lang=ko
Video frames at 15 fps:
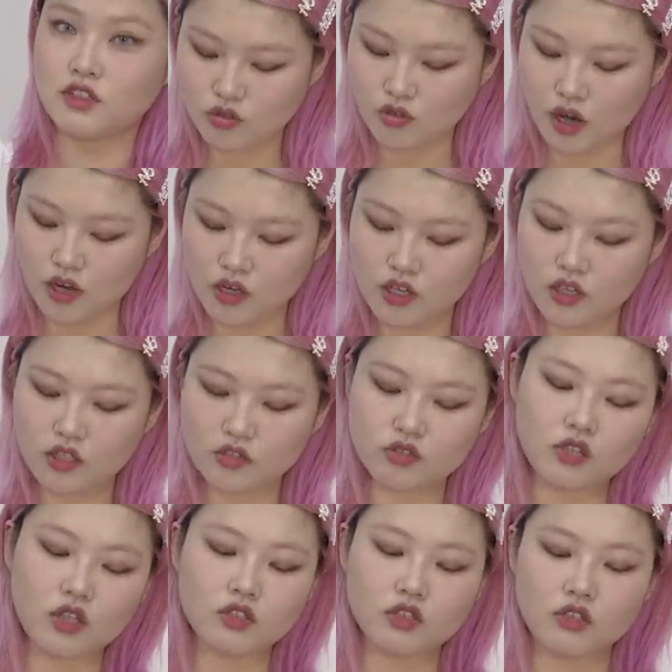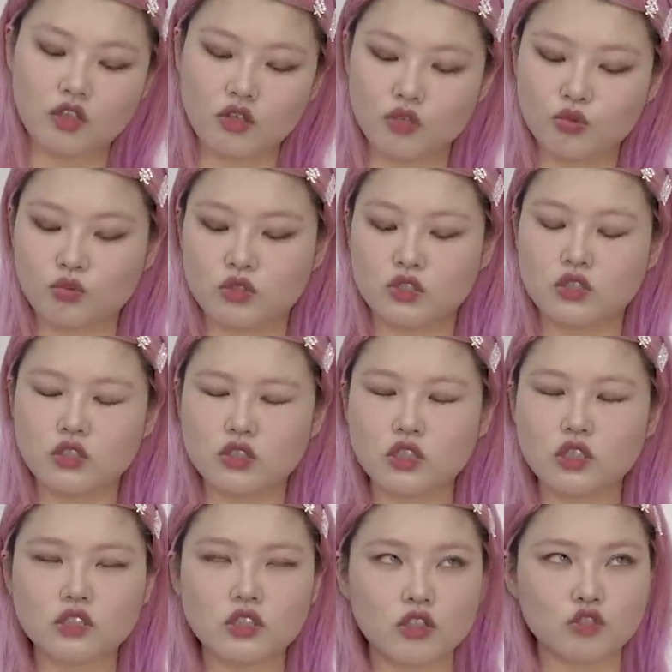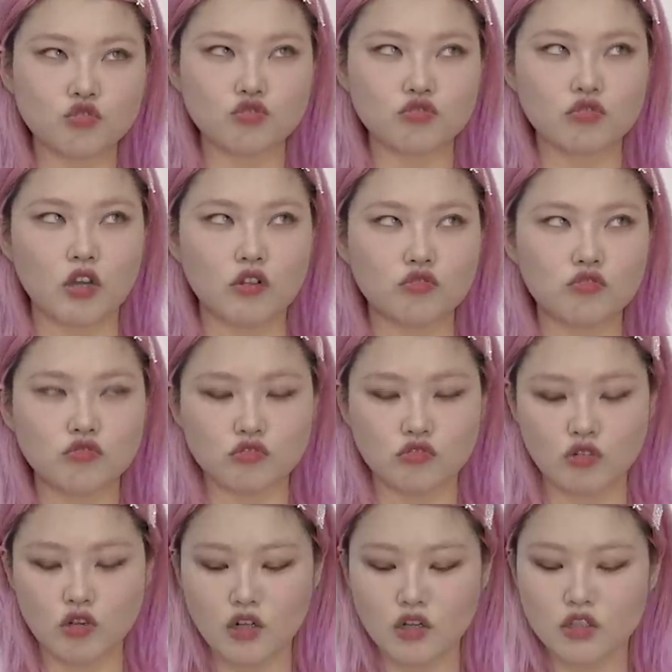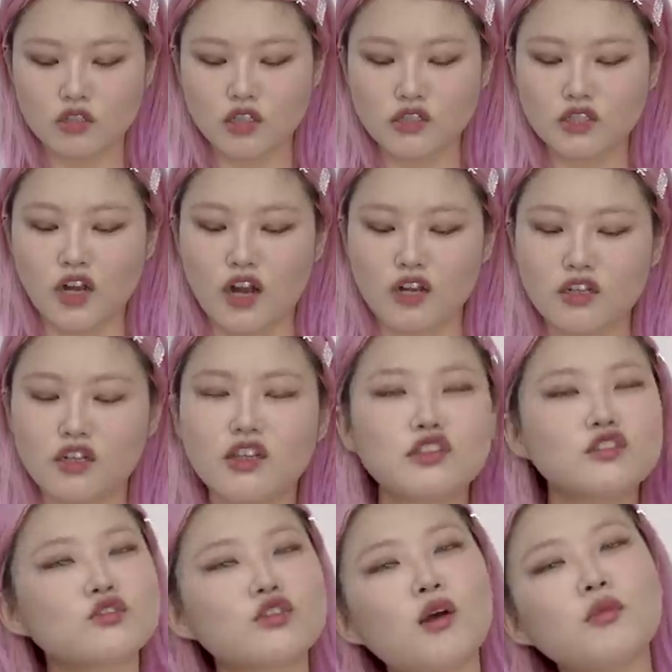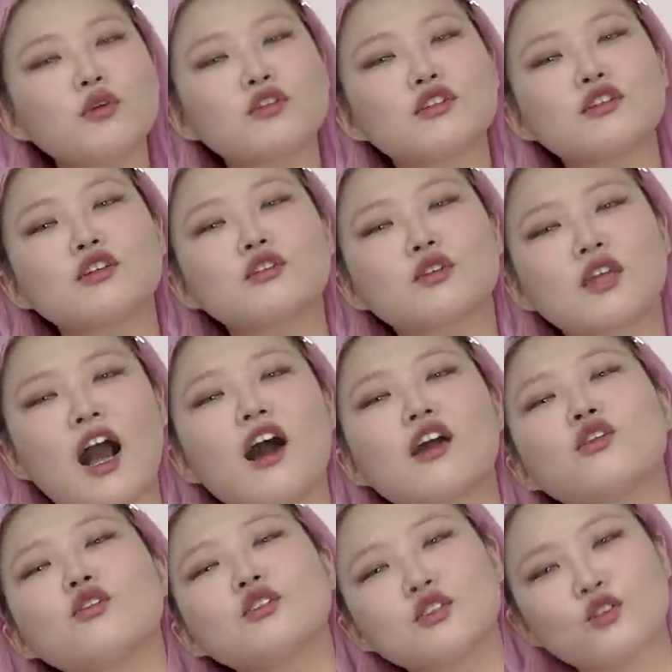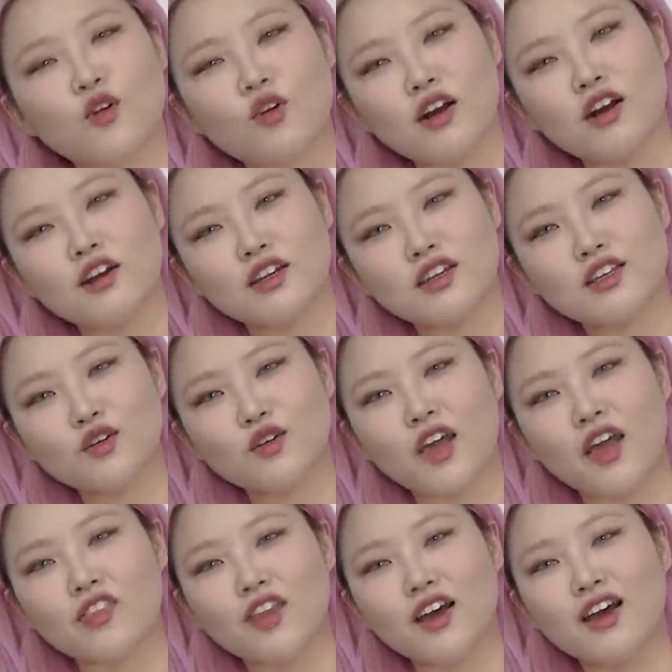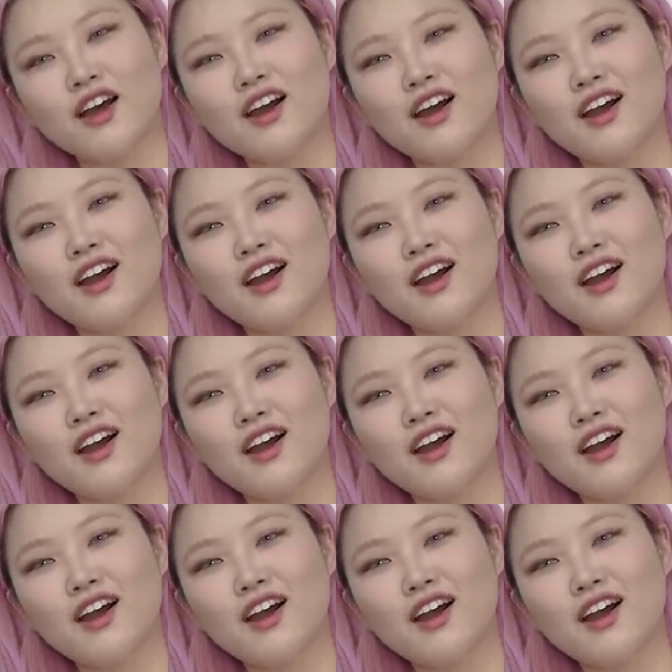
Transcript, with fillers: 어, 알리에서 샀는데 이것도 진짜 싸게 주고 샀고 사실 알리에서 사면 근데 가격이 정확하게 기억이 안 나.